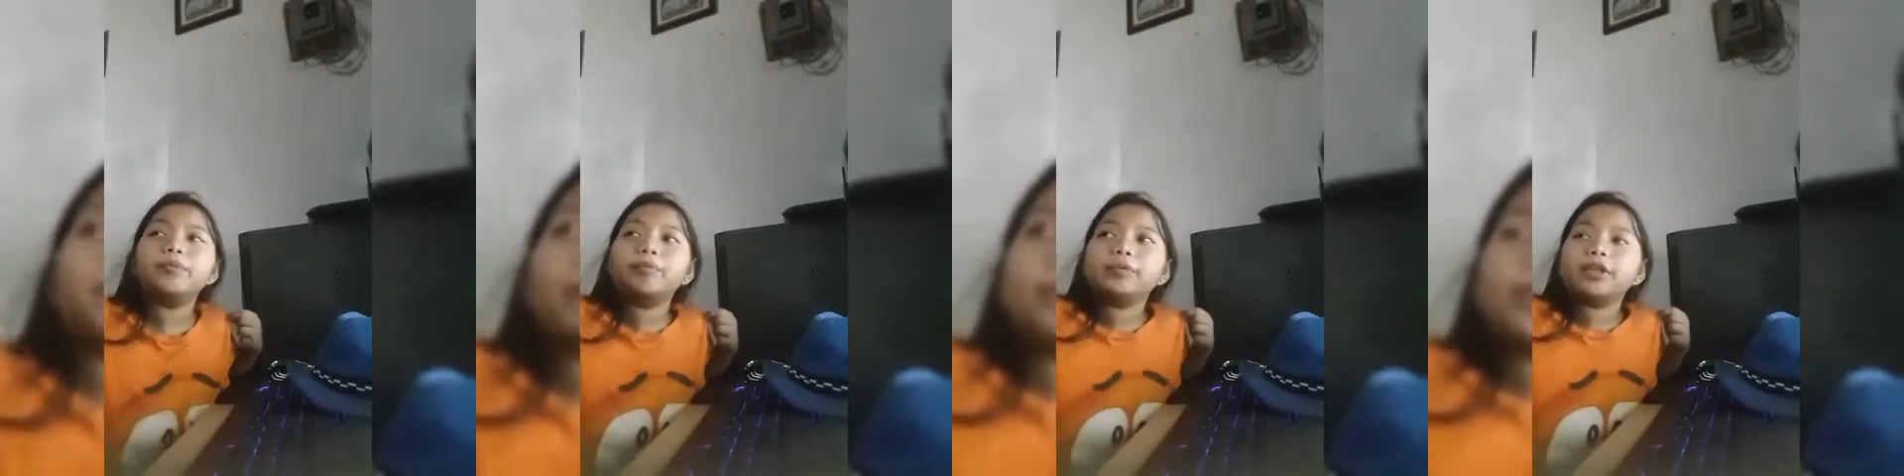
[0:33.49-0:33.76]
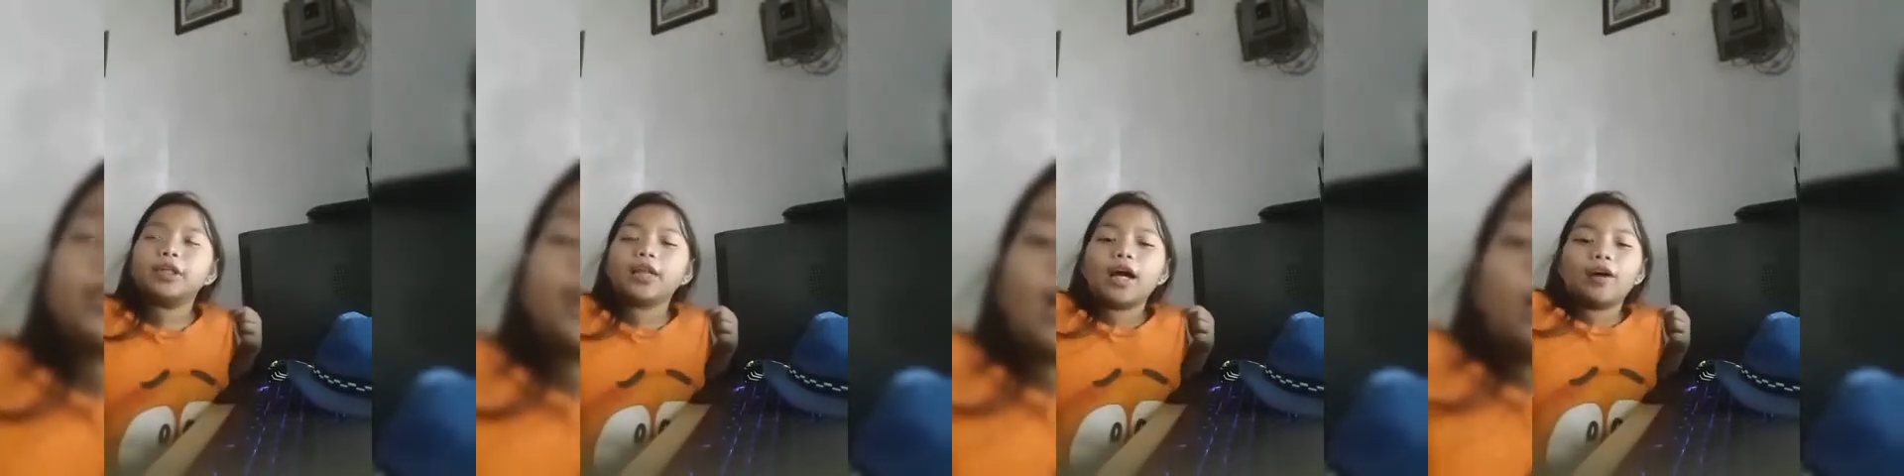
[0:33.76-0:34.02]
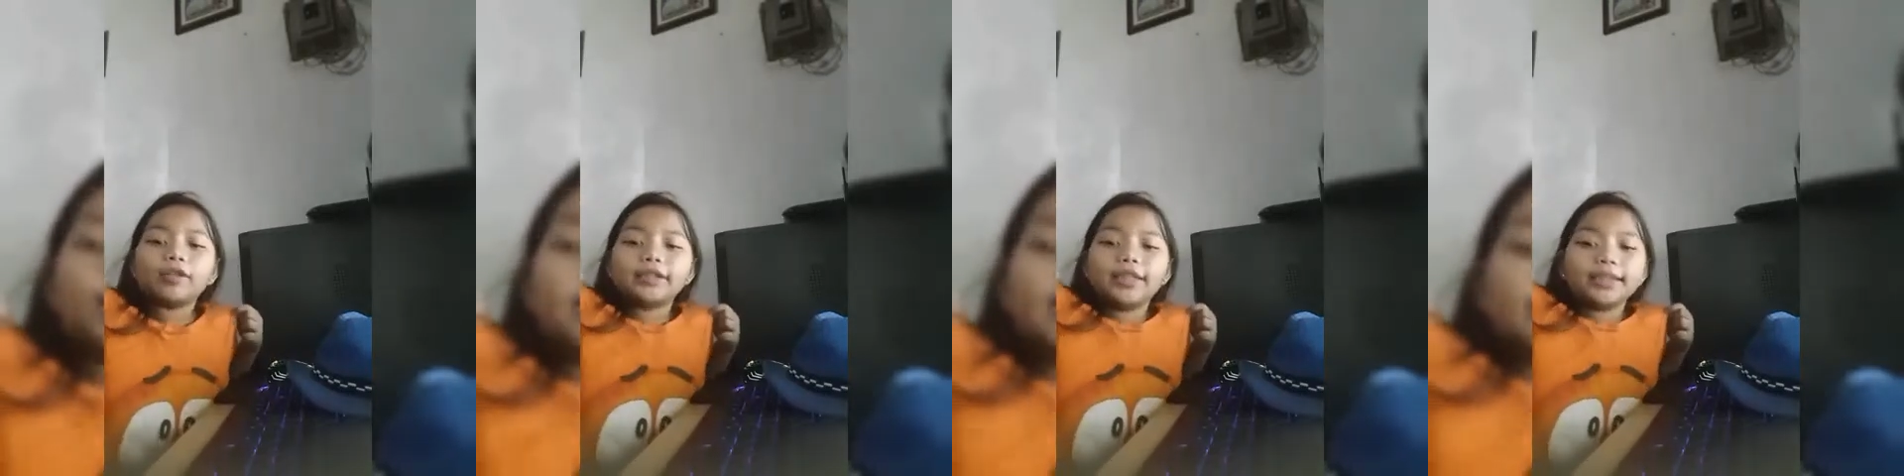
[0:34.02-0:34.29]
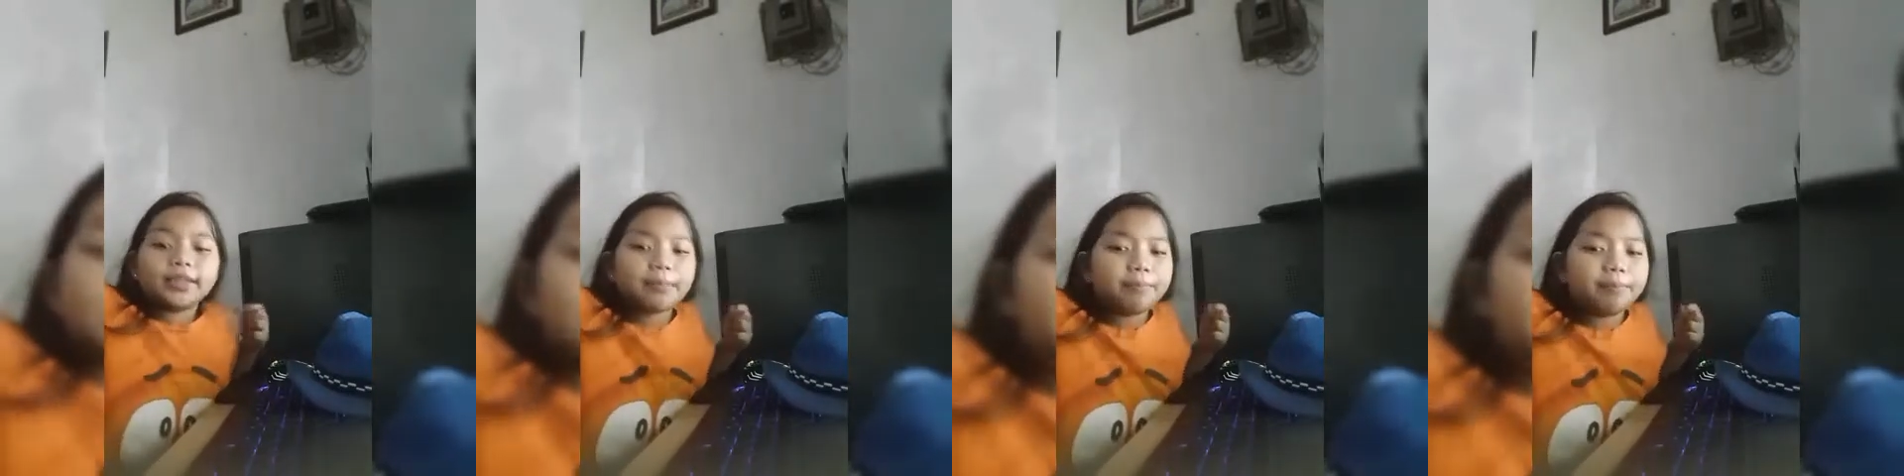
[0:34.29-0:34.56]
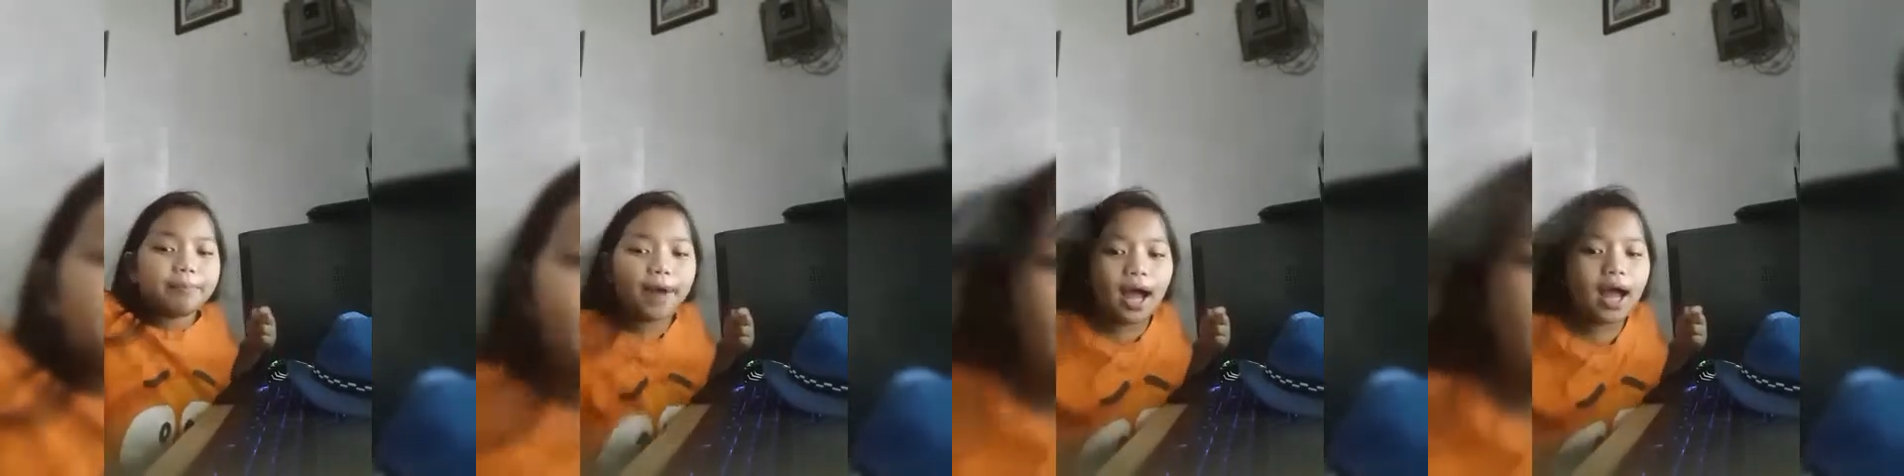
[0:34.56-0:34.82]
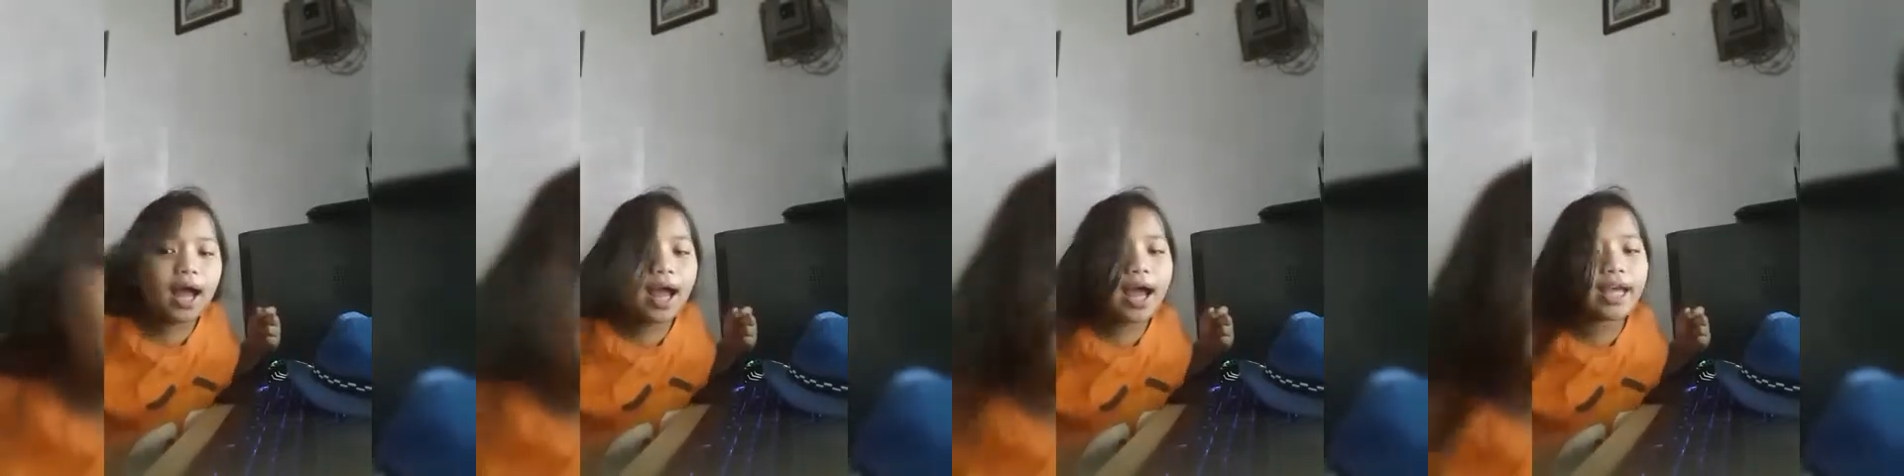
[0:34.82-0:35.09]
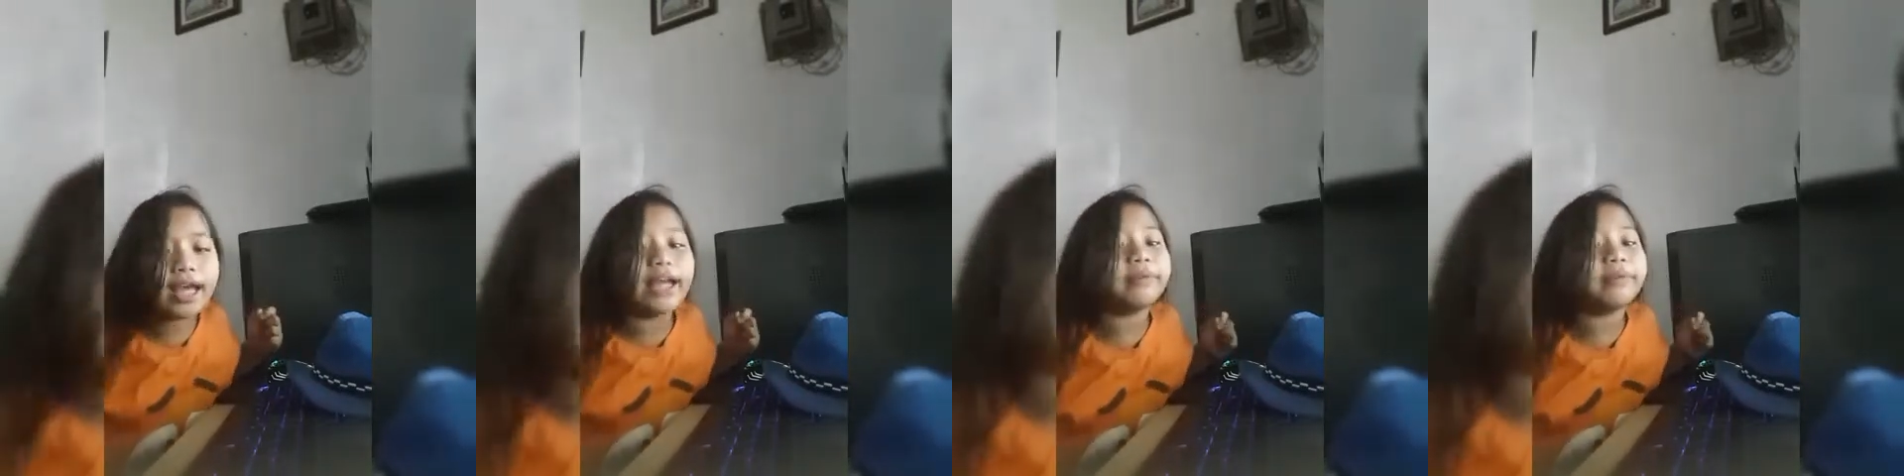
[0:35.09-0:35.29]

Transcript: Pupunta na ako sa isang bahay